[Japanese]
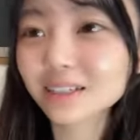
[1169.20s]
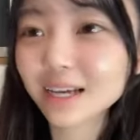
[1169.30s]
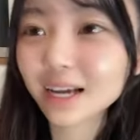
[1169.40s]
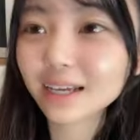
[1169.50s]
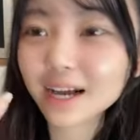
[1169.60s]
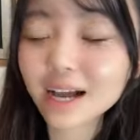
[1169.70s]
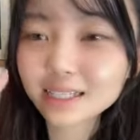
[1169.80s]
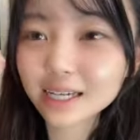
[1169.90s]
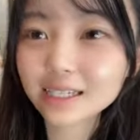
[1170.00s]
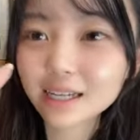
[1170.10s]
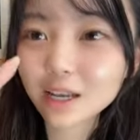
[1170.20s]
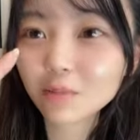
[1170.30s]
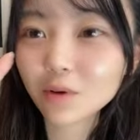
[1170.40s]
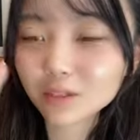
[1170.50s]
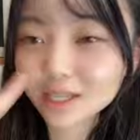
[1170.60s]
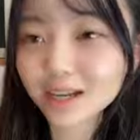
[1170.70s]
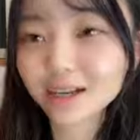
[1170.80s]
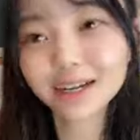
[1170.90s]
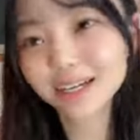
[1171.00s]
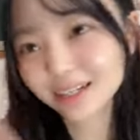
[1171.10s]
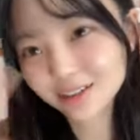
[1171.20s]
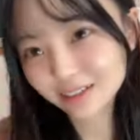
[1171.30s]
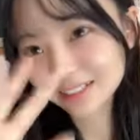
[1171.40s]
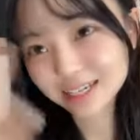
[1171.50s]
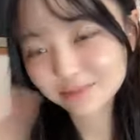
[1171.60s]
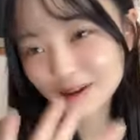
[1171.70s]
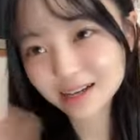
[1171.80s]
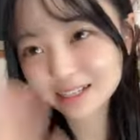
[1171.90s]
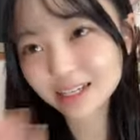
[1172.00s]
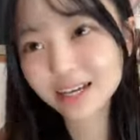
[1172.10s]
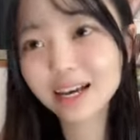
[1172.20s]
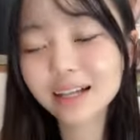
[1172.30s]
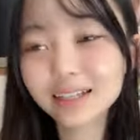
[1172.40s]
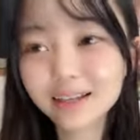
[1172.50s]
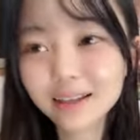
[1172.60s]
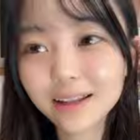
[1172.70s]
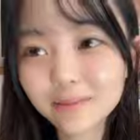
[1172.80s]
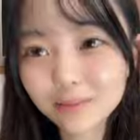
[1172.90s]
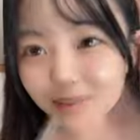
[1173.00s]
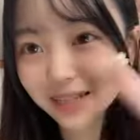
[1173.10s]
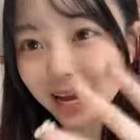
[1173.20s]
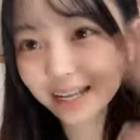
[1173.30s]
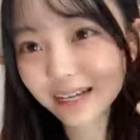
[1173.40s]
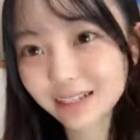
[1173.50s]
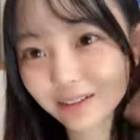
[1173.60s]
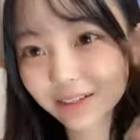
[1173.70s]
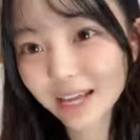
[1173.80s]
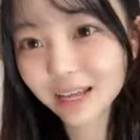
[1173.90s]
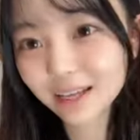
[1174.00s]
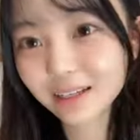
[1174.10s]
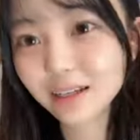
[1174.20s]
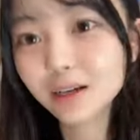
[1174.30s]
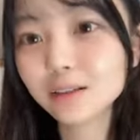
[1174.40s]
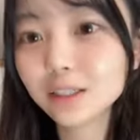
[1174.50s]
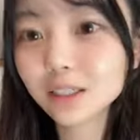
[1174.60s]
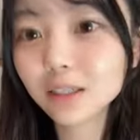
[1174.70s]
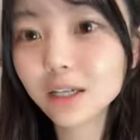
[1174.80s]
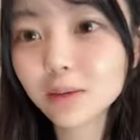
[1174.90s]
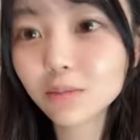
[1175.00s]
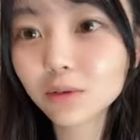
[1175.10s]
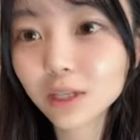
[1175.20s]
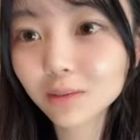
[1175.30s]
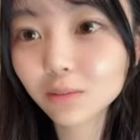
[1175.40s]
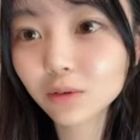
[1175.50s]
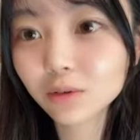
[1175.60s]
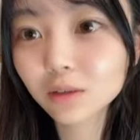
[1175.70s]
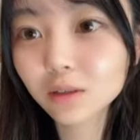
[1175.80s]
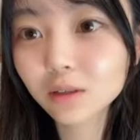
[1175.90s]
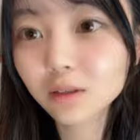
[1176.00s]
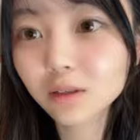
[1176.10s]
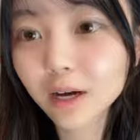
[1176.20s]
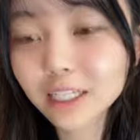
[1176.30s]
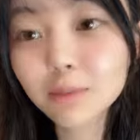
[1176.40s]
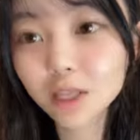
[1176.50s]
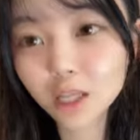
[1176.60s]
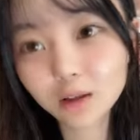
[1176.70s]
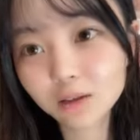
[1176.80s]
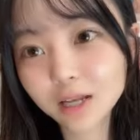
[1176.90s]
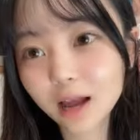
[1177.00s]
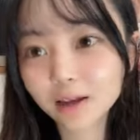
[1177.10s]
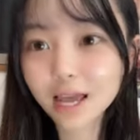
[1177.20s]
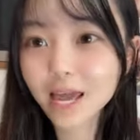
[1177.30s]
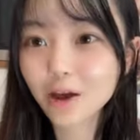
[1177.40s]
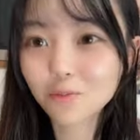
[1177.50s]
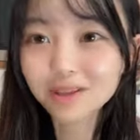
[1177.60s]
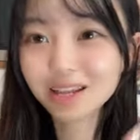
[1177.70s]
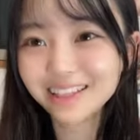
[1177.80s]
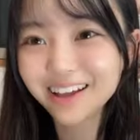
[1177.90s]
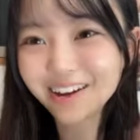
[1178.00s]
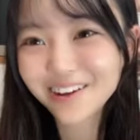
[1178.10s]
3位がジュージュリンモーさんありがとうございますジュージュリンモーさんありがとうねジュージュリンモーさんも初めての3位えー、おめでと